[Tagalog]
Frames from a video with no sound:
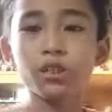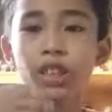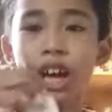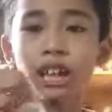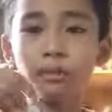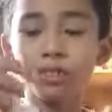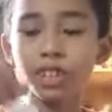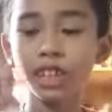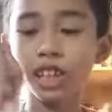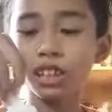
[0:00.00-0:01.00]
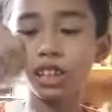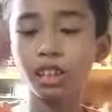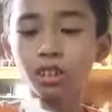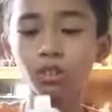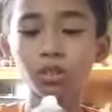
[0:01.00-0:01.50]
Unahin na muna
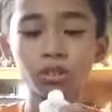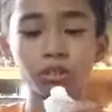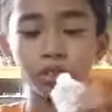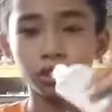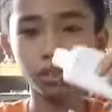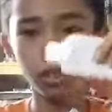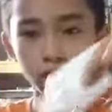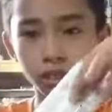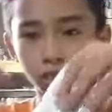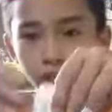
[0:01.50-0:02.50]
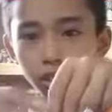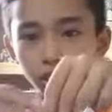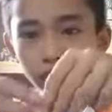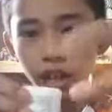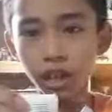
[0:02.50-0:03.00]
natin ito.
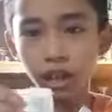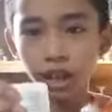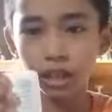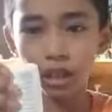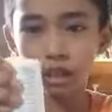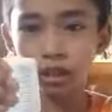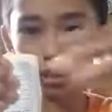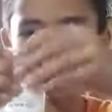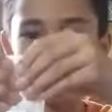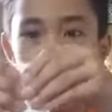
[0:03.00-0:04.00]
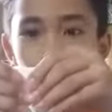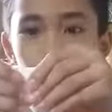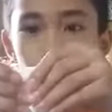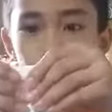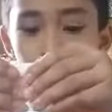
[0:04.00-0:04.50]
So, lalagay natin tong
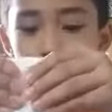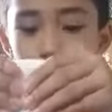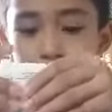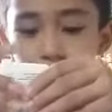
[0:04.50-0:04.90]
glue.